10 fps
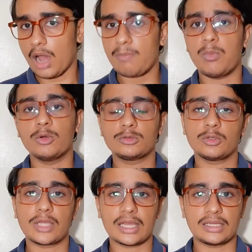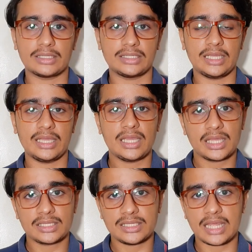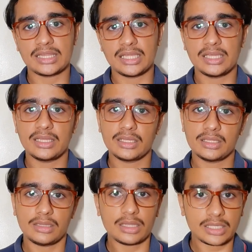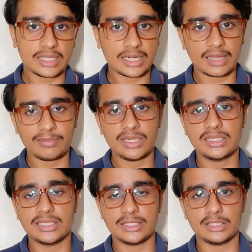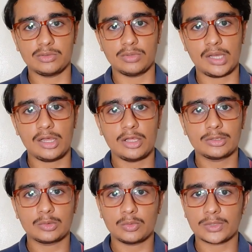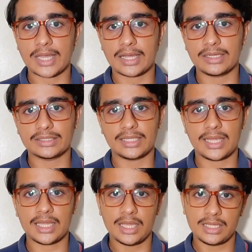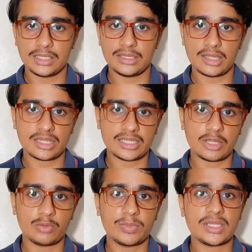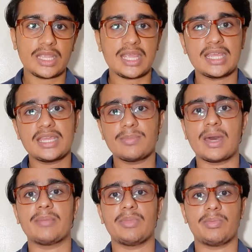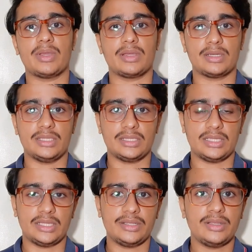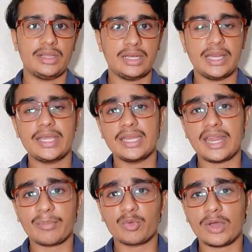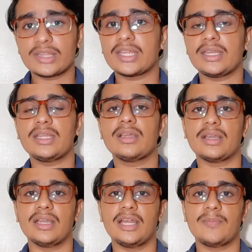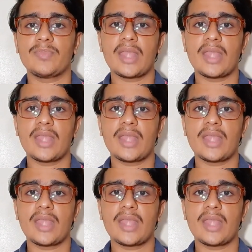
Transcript: अब बहुत लोग क्या करते हैं जैसे कि दस हज़ार का बिल जनरेट हुआ तो वो क्या करते हैं कि दस हज़ार रुपीज़ एक ही बार में पे कर देते हैं लेकिन आपको ऐसा नहीं करना है